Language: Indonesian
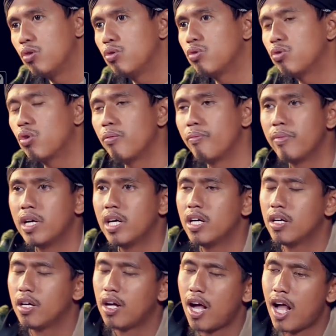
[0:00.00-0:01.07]
untuk
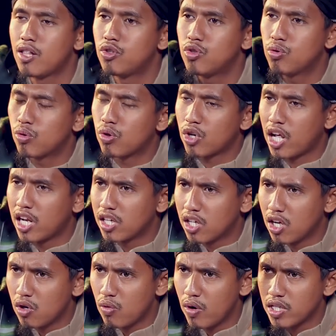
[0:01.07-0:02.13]
menghancurkan
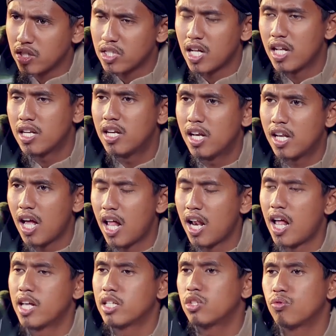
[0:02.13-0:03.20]
kekuasaan dari
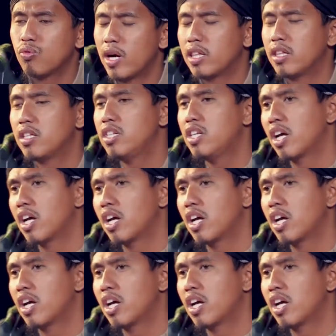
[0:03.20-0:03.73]
Al-Aswad